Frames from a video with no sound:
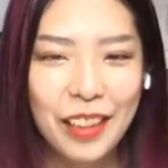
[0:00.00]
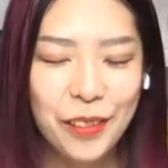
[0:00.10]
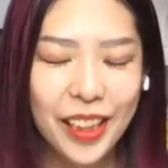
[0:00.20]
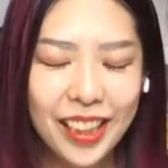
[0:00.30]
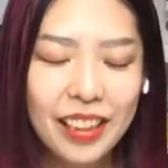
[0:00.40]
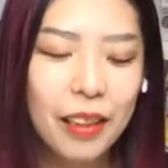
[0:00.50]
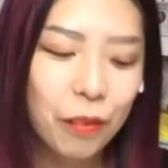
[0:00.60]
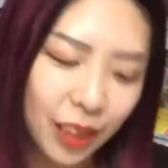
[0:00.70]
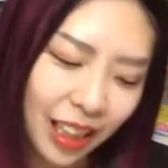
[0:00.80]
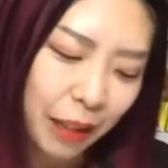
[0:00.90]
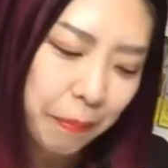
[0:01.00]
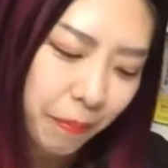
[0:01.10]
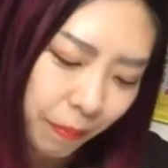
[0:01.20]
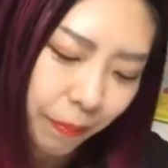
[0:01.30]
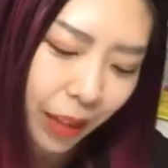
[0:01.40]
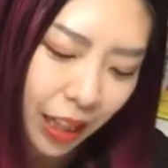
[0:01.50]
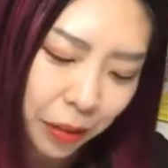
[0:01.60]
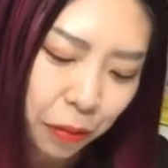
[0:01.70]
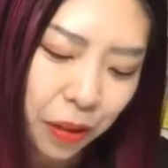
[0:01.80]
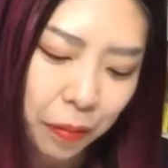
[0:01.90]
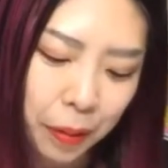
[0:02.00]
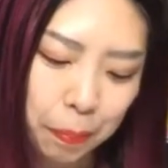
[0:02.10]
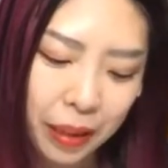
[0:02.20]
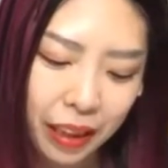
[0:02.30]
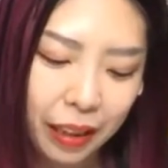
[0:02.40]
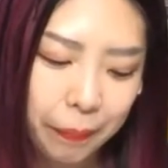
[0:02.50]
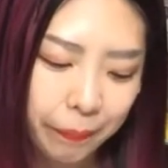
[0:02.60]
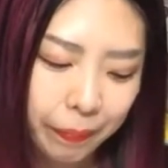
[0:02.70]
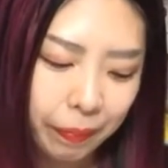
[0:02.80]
あのやってたので、その時はやっぱり、